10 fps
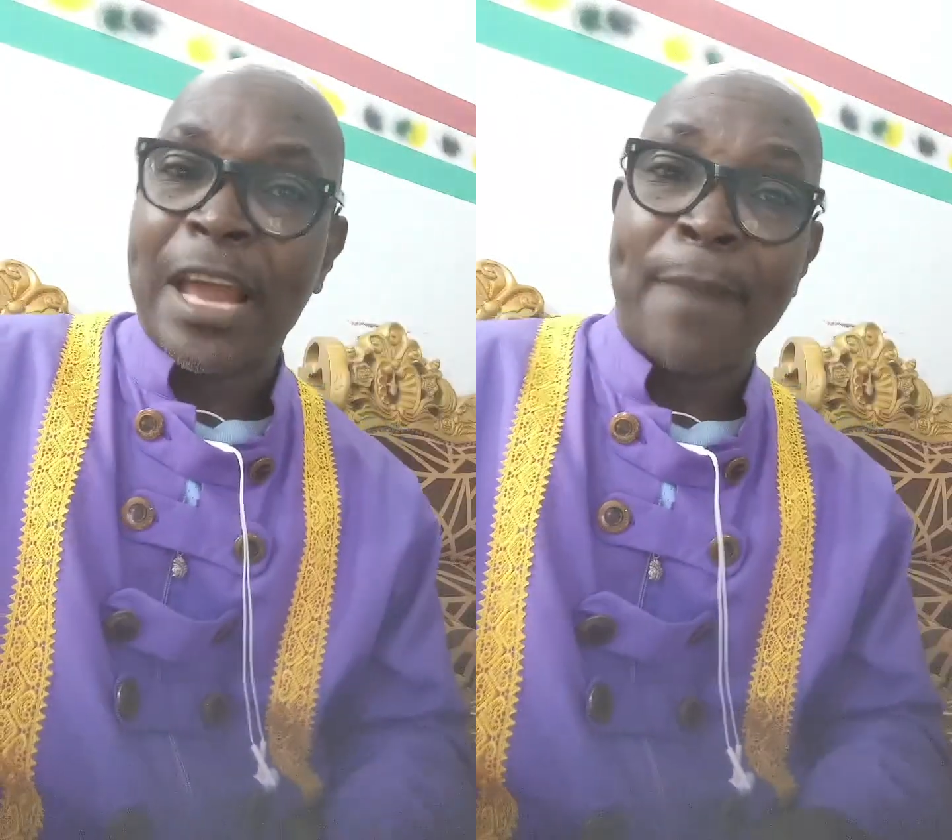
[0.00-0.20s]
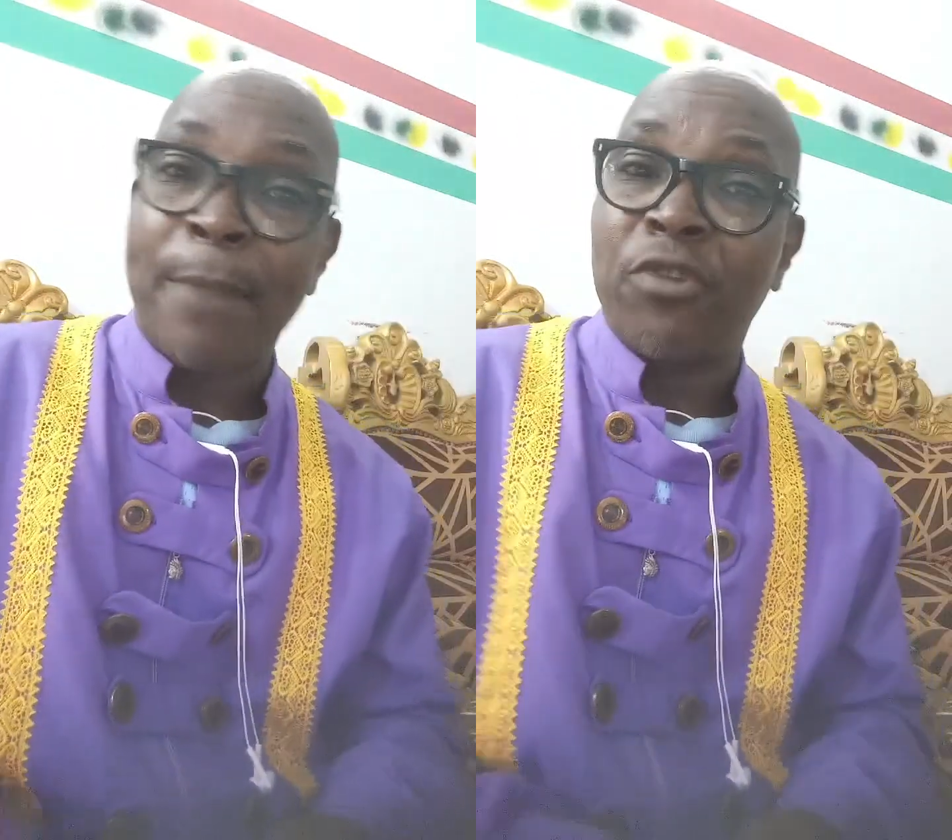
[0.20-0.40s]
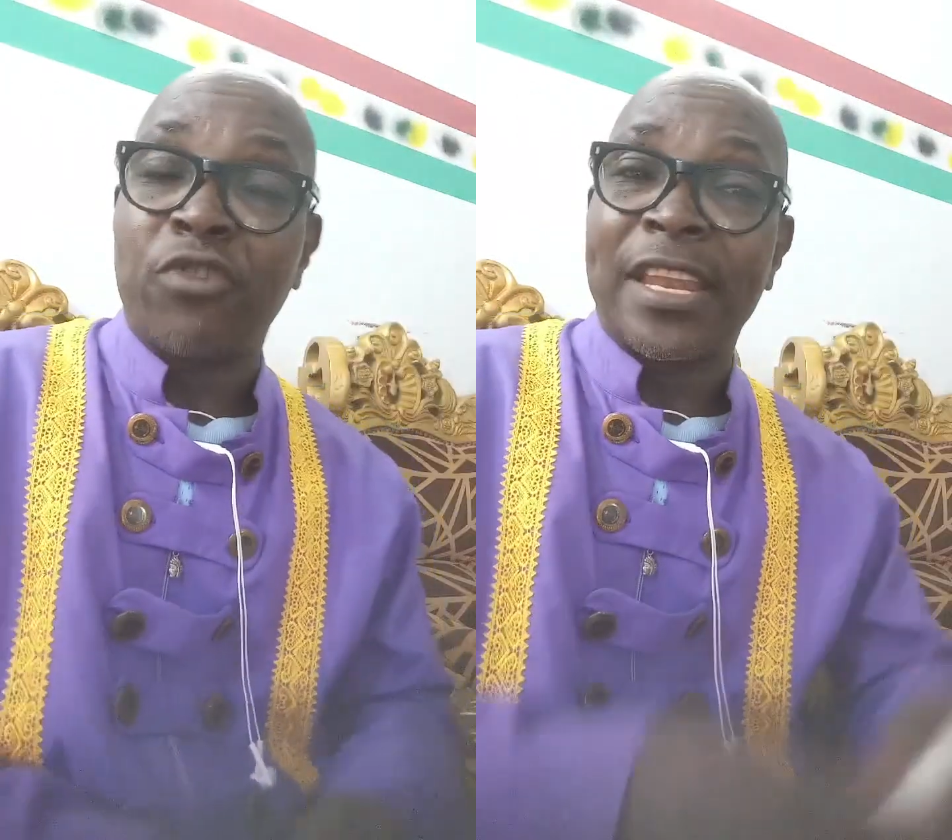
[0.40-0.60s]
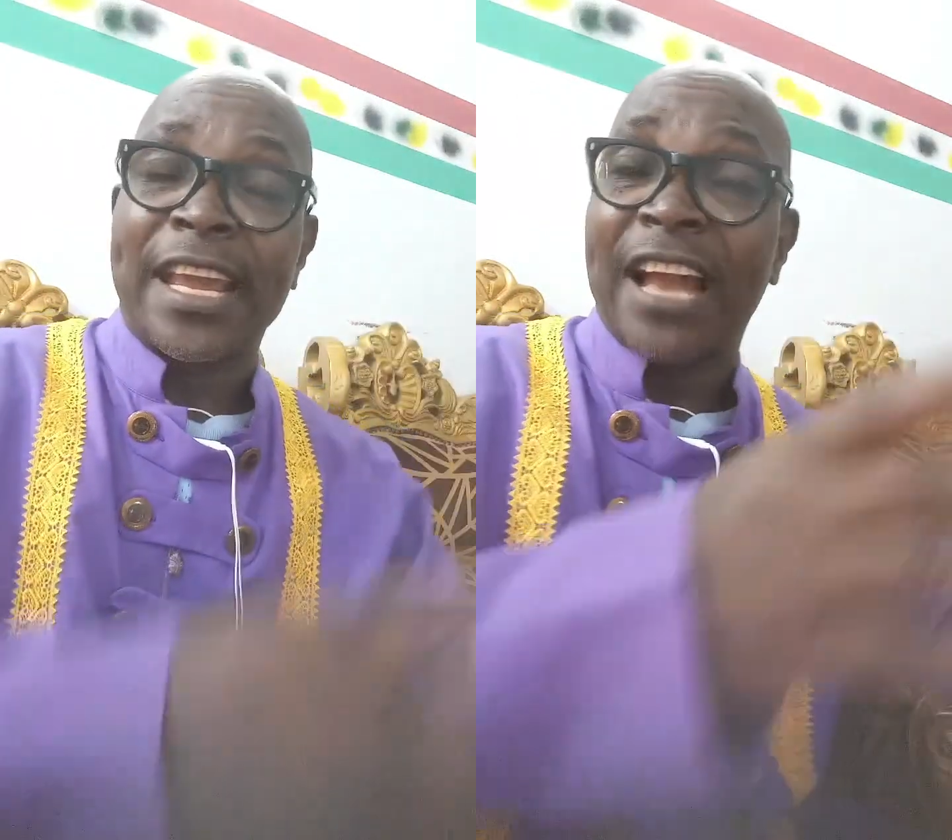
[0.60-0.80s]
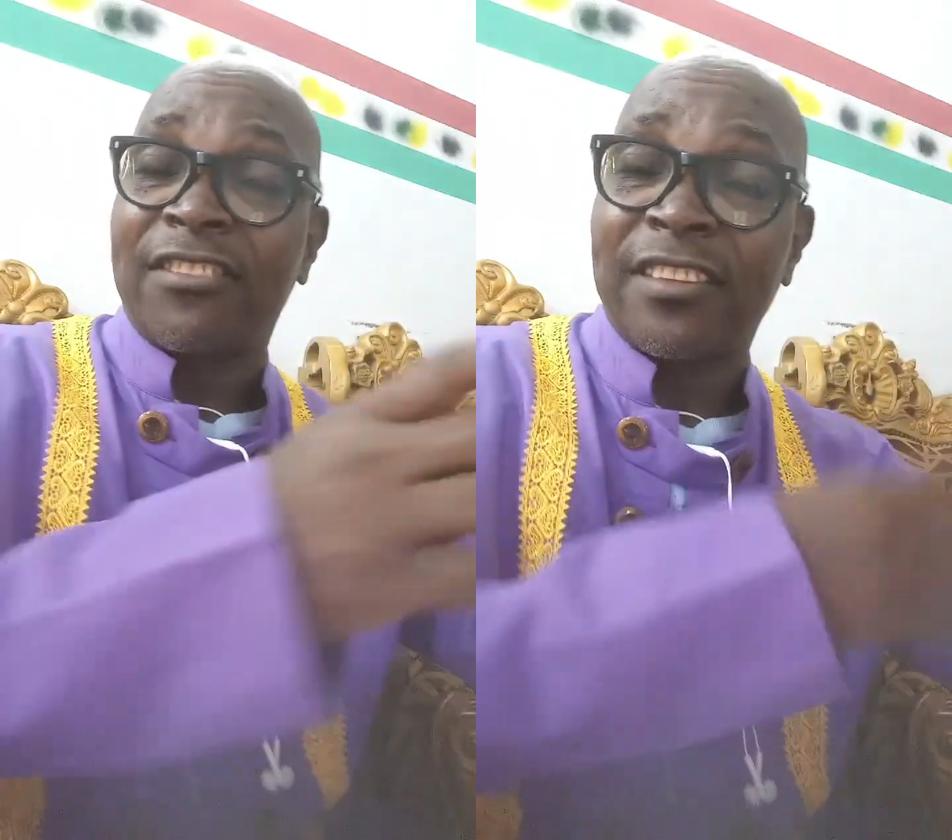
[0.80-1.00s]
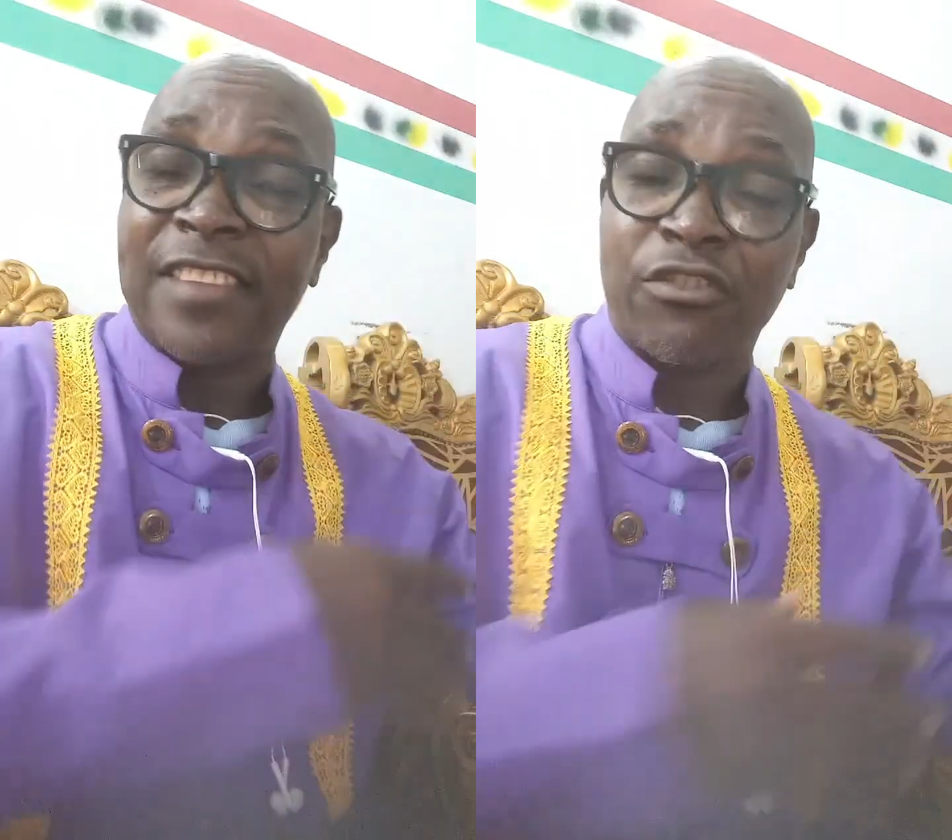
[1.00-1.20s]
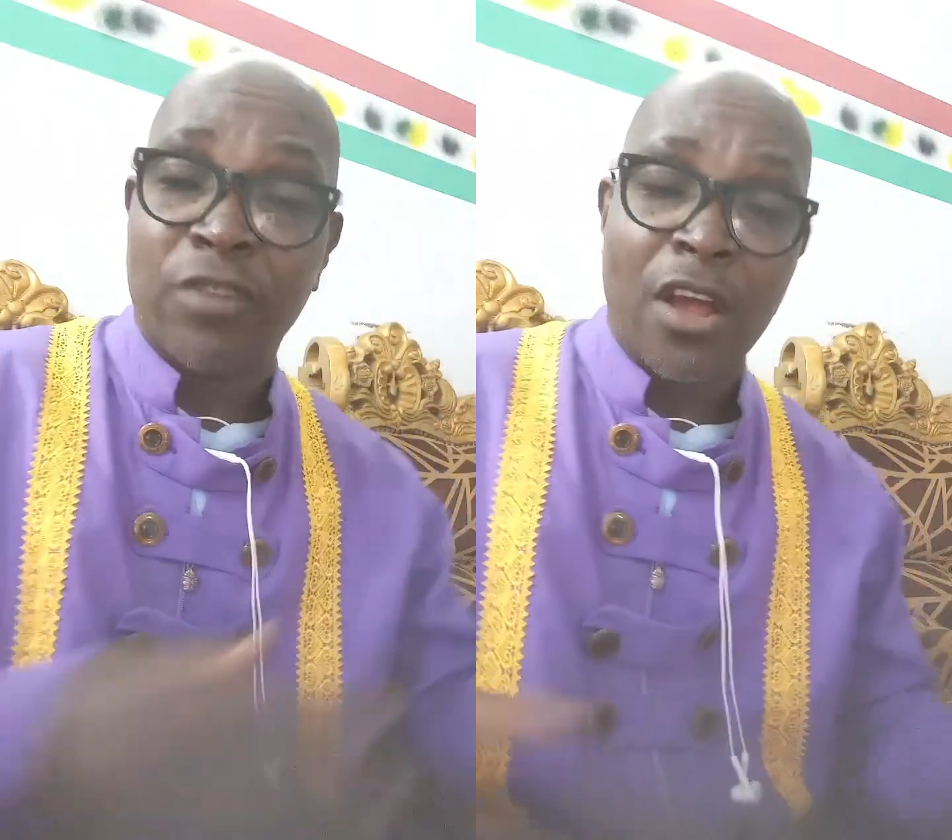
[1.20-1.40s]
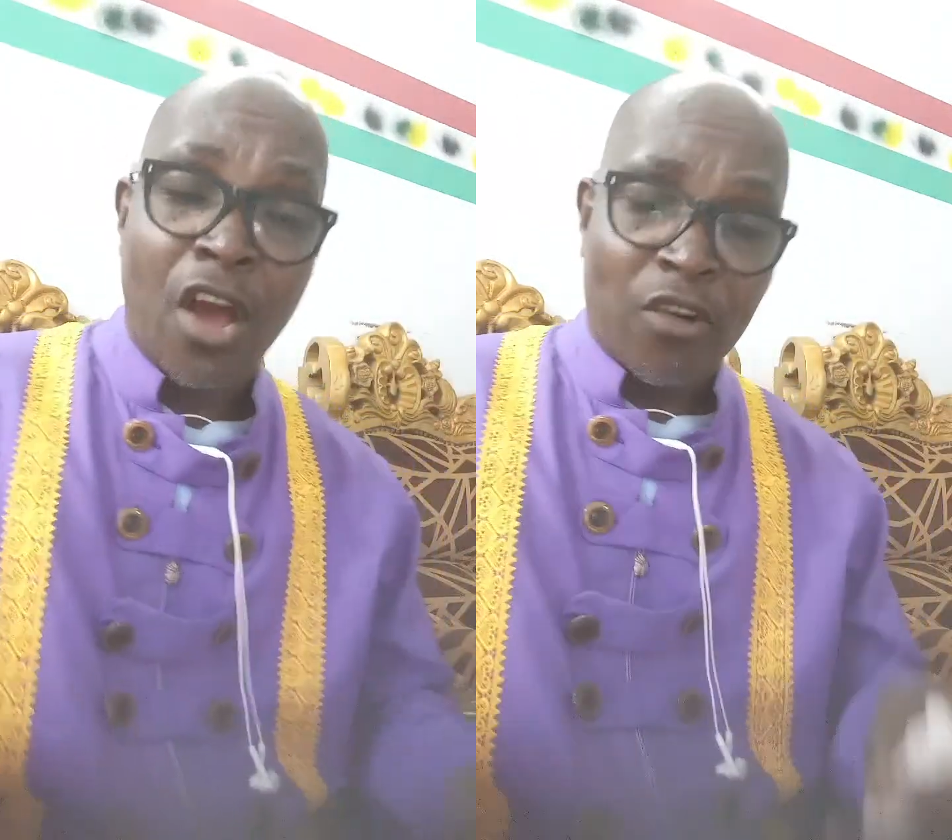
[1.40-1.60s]
On n'a pas besoin de gadgets
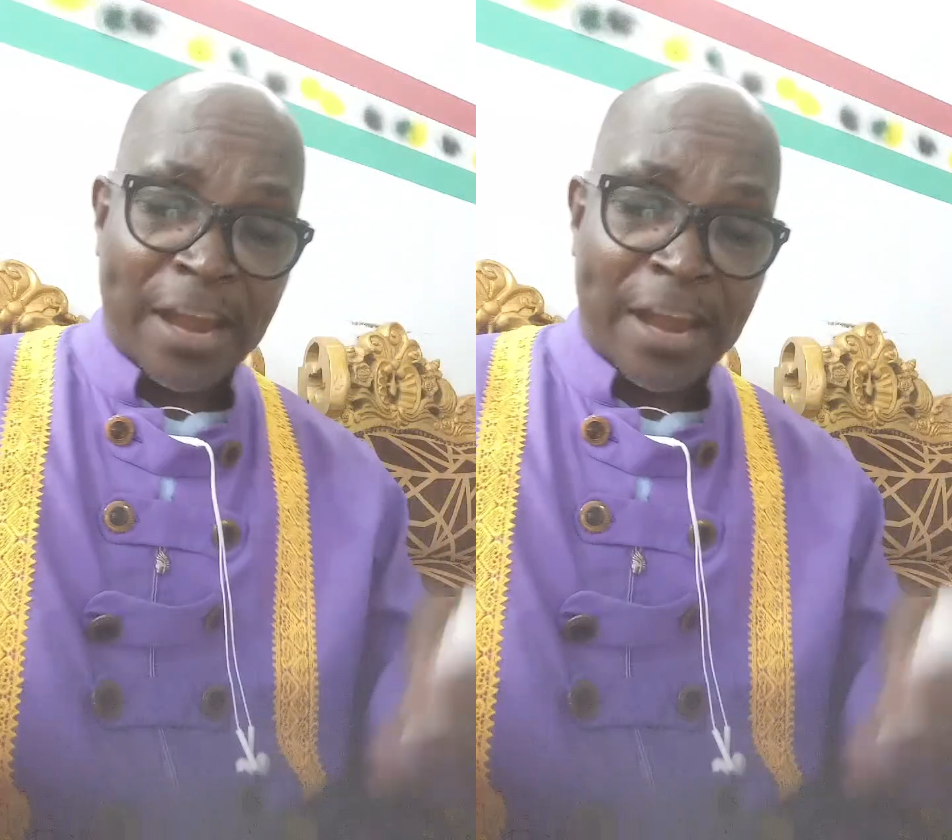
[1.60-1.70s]
sexuels,